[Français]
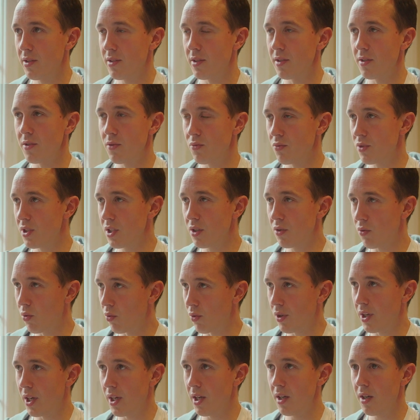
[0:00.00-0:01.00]
C'est des outils
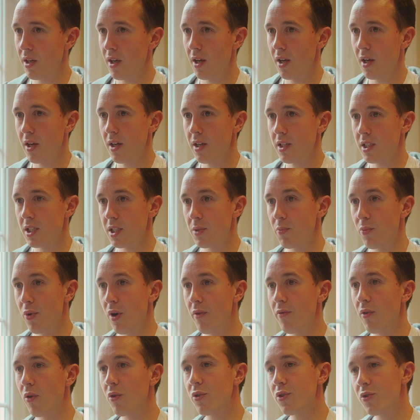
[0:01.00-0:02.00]
concrets qui
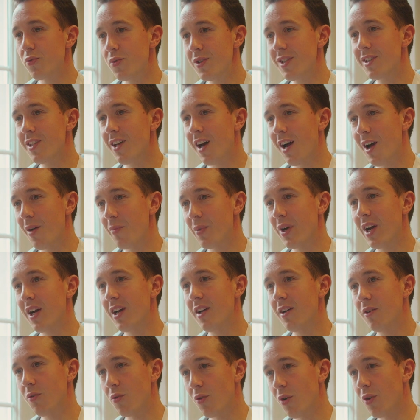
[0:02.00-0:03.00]
peuvent ensuite,
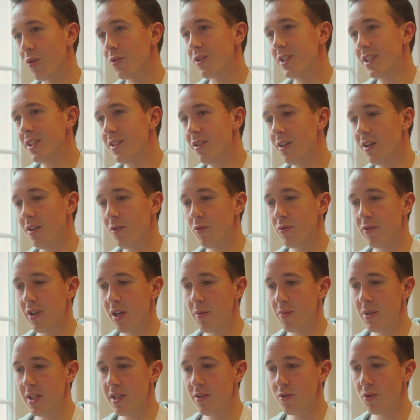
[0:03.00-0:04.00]
après, on leur dit hein, aux
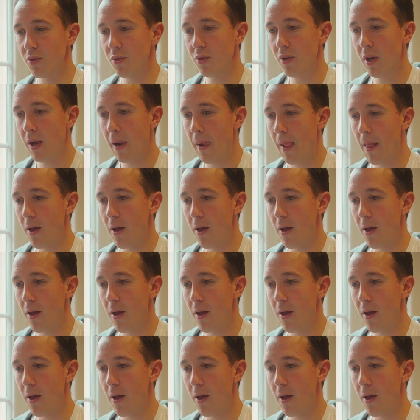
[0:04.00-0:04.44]
familles de